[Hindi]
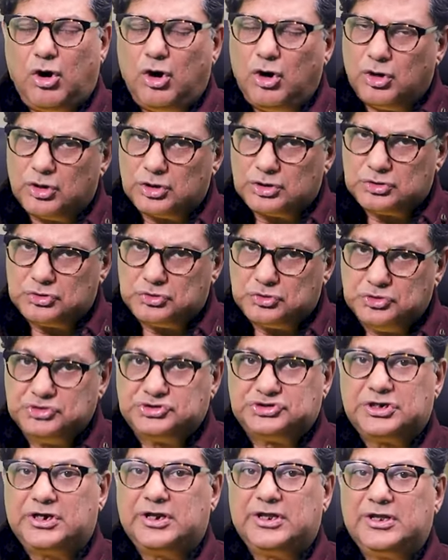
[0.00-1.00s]
और
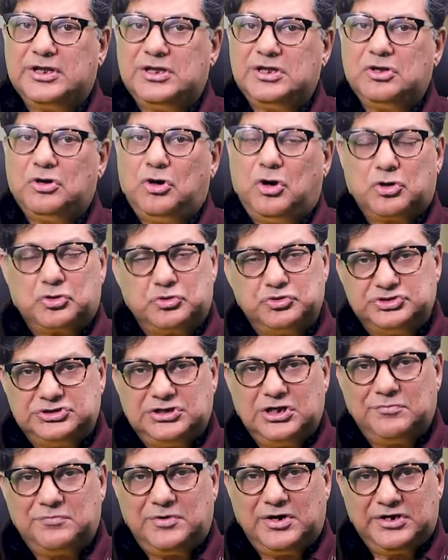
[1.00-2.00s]
खुश रहें और
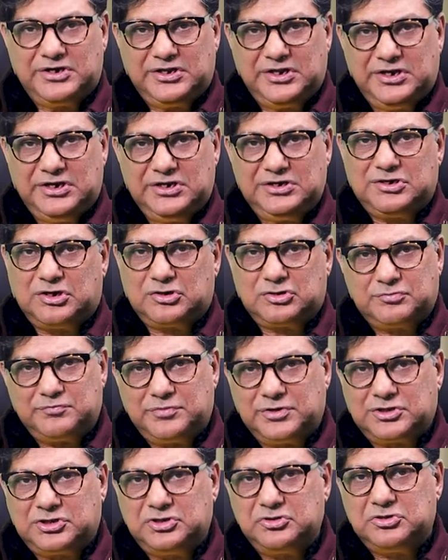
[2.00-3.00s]
खुशियाँ बांटें डॉक्टर
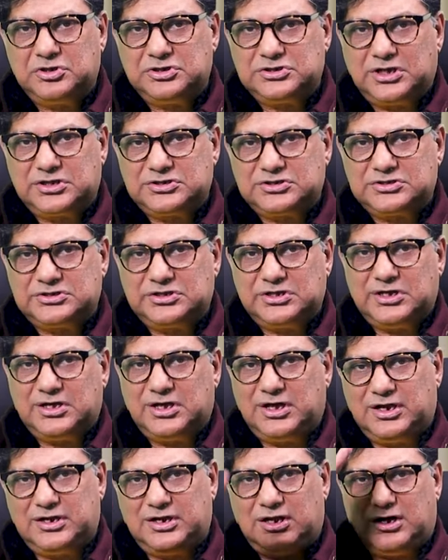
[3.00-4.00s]
बर्की इजाज़त दें
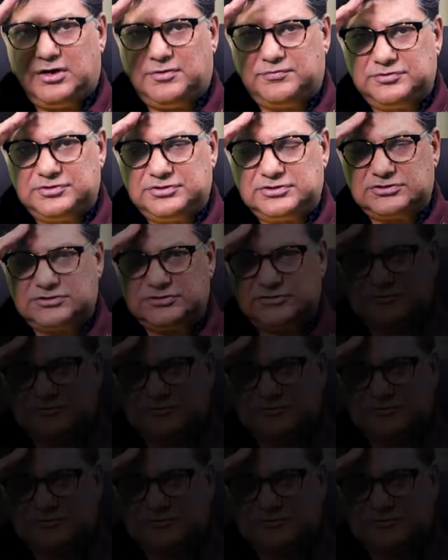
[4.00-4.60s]
अल्लाह हाफिज़